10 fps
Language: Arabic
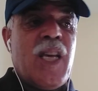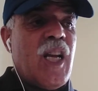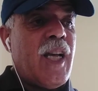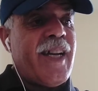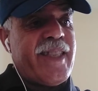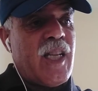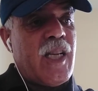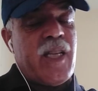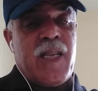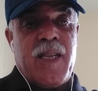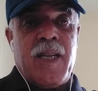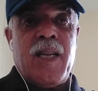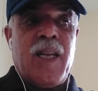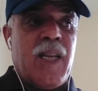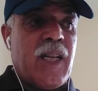الاخطاء
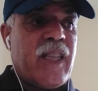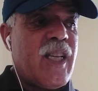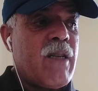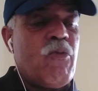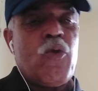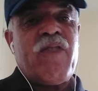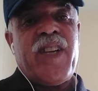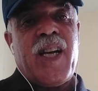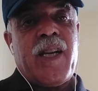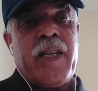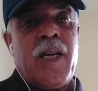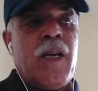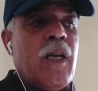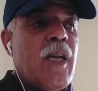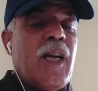اللي ارتكبوها في حقنا